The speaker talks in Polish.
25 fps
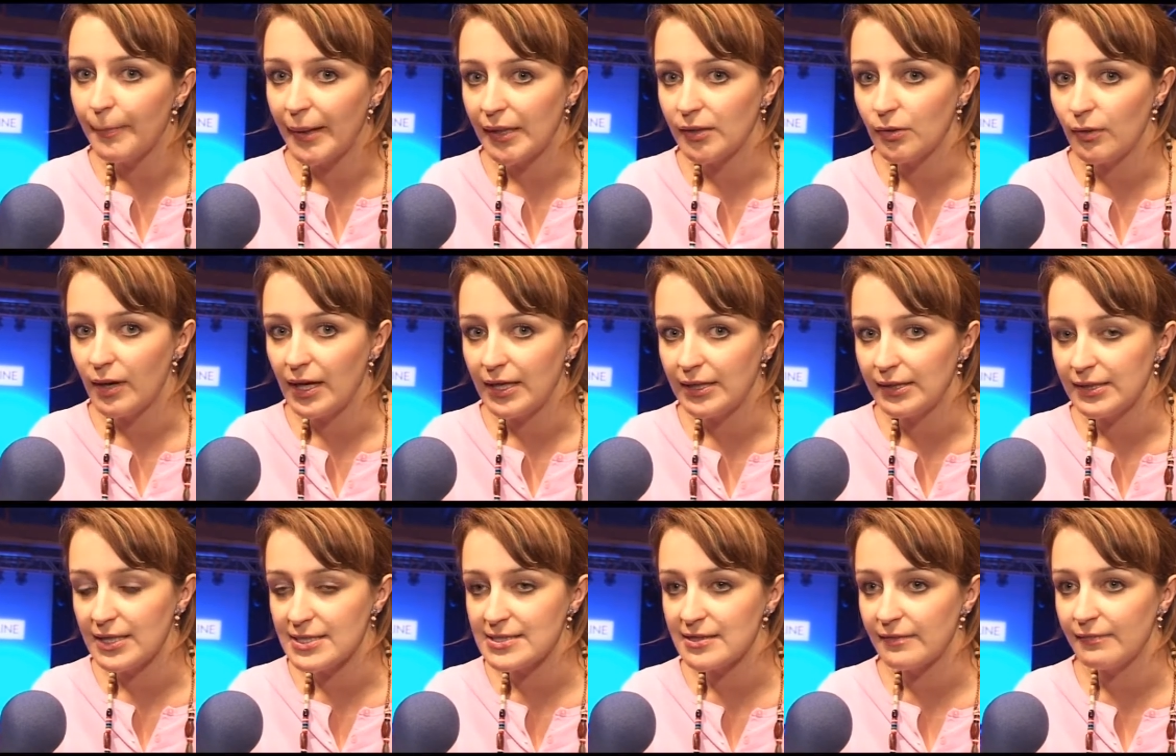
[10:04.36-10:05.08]
znam panią
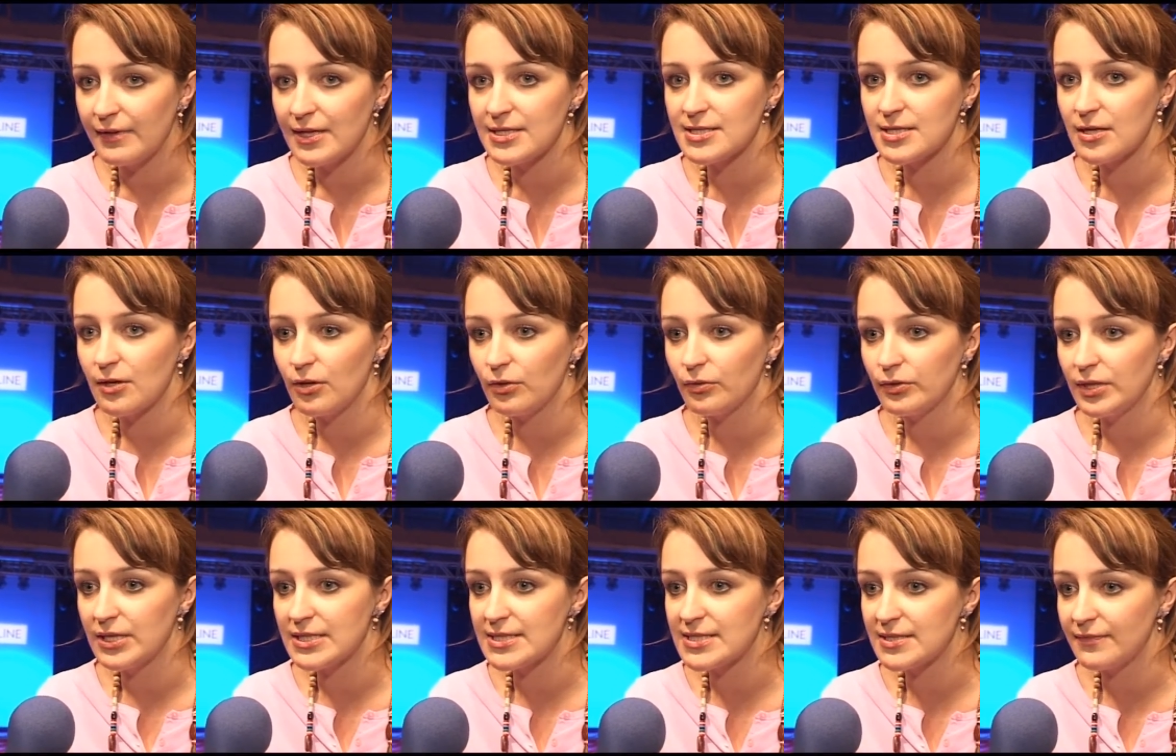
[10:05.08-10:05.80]
Halinę
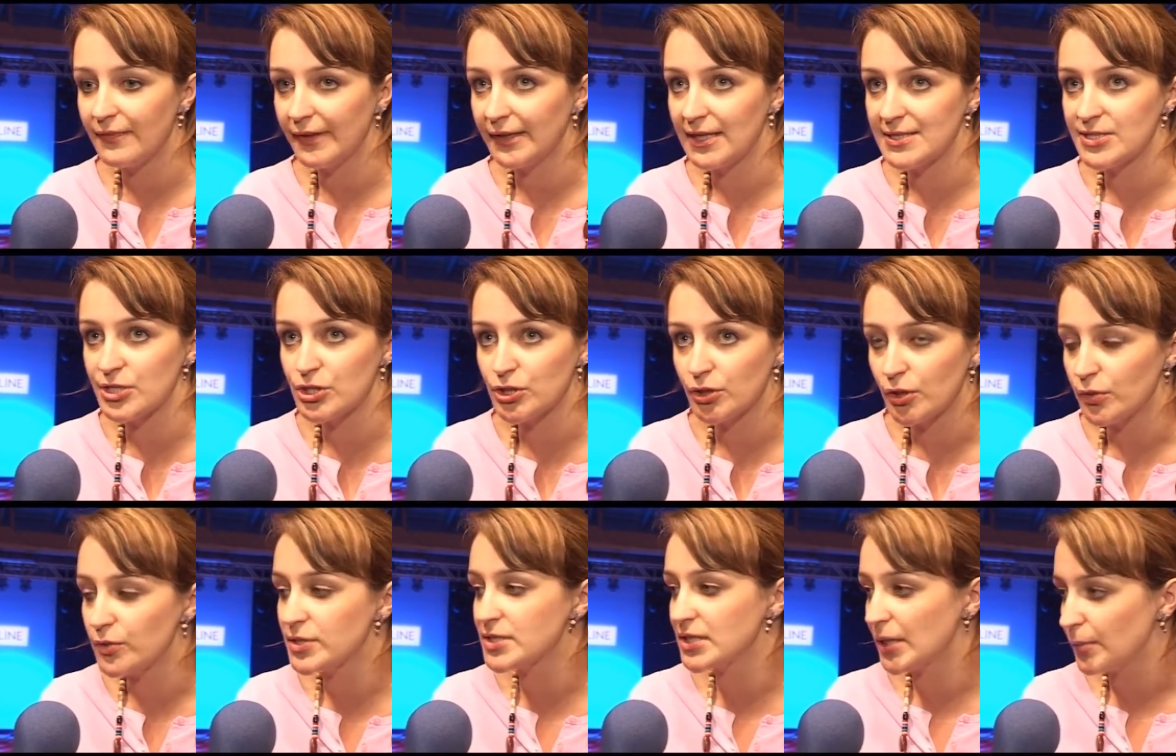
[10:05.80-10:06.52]
Zawadzką, jest
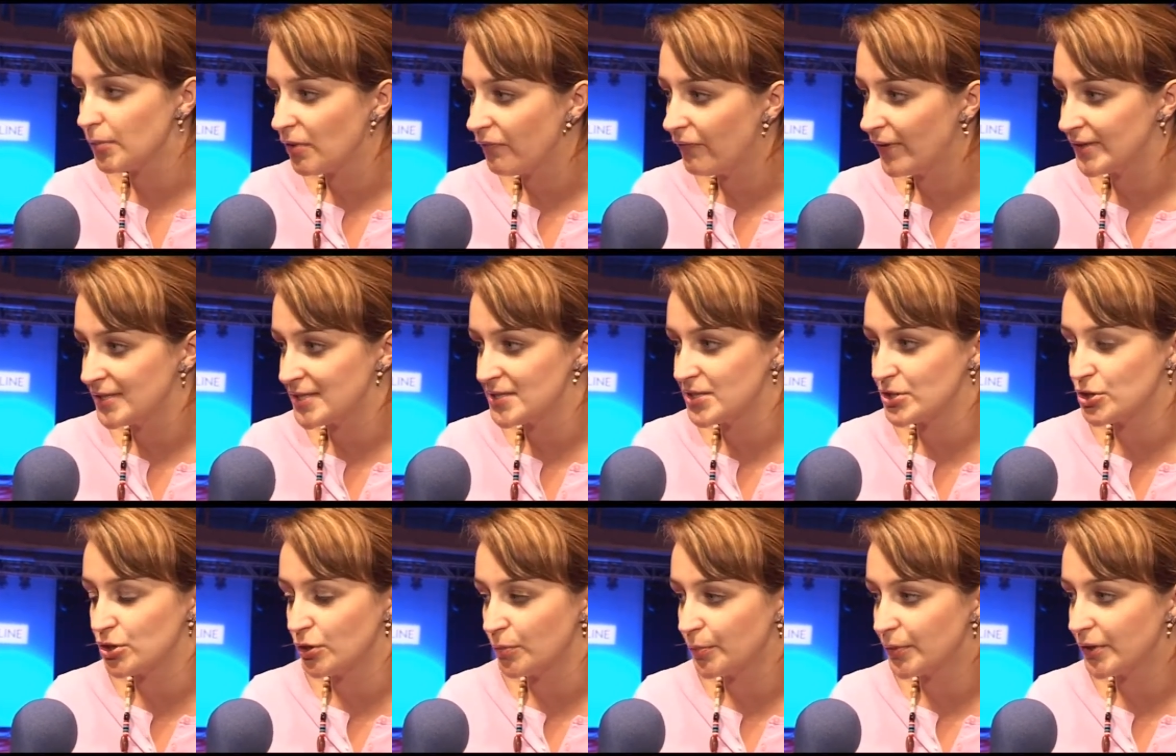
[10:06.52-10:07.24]
fantastyczną osobą,
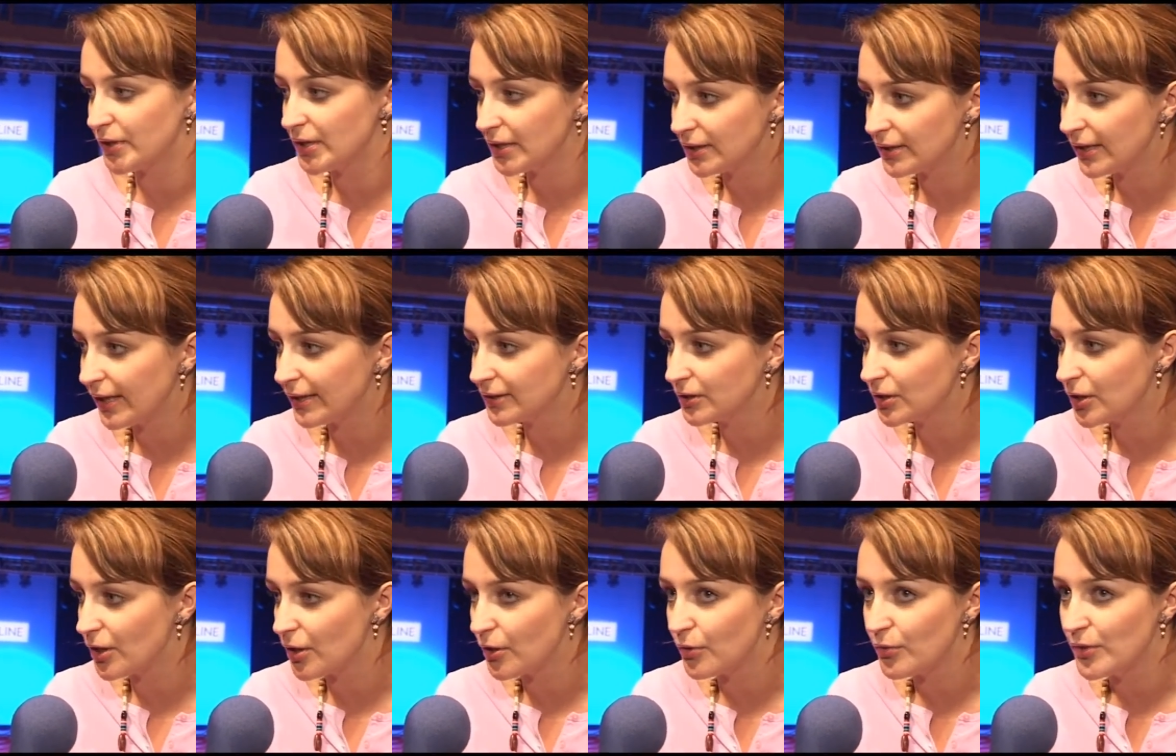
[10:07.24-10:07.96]
fantastyczną
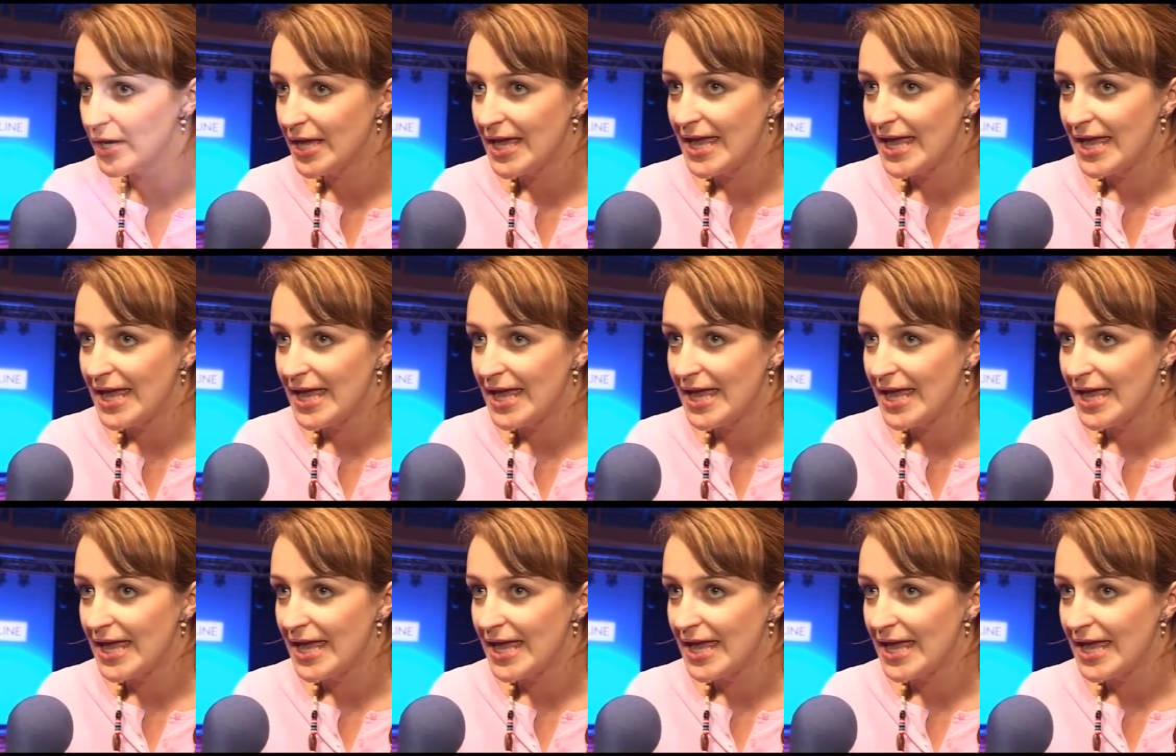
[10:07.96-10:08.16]
projektantką.